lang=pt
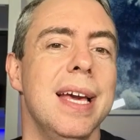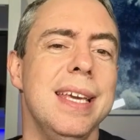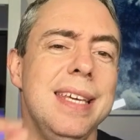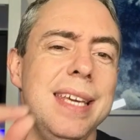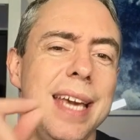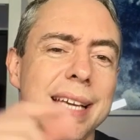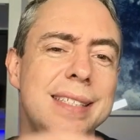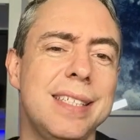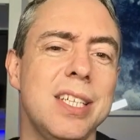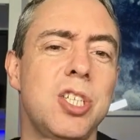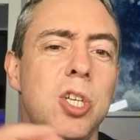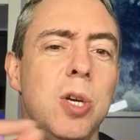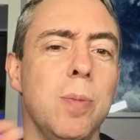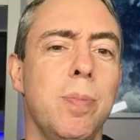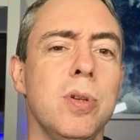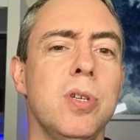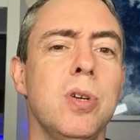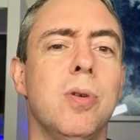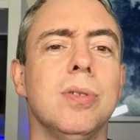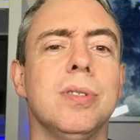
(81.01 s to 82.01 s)
E esse
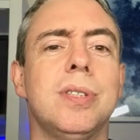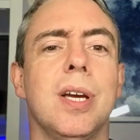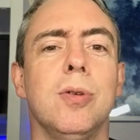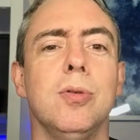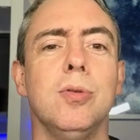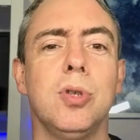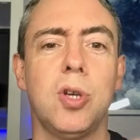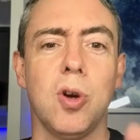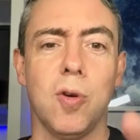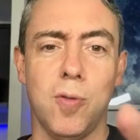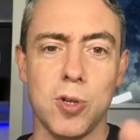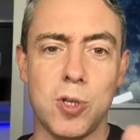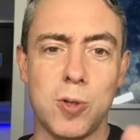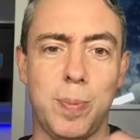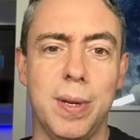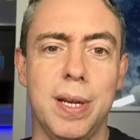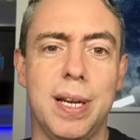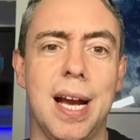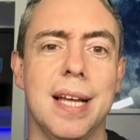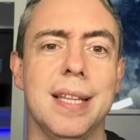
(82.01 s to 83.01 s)
tipo de conteúdo que eu vou te
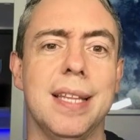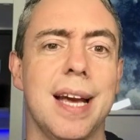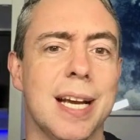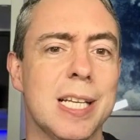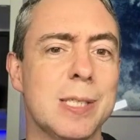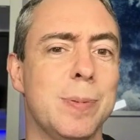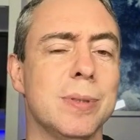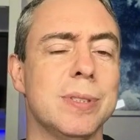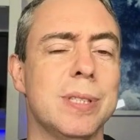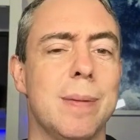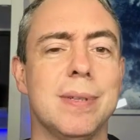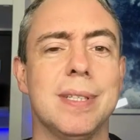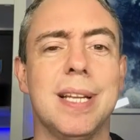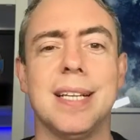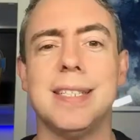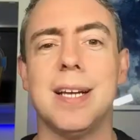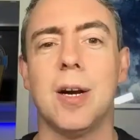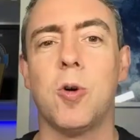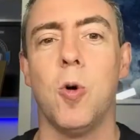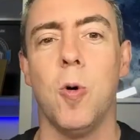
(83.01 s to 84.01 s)
explicar da
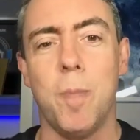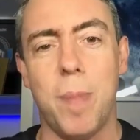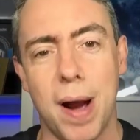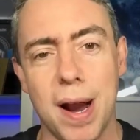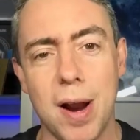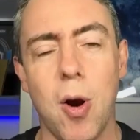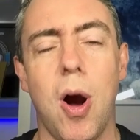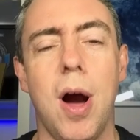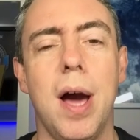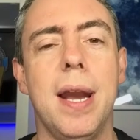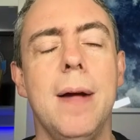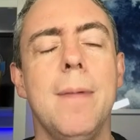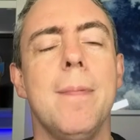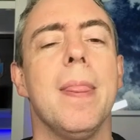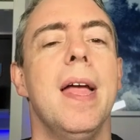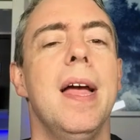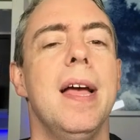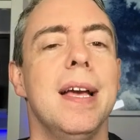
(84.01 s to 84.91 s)
responsabilidade da culpa agora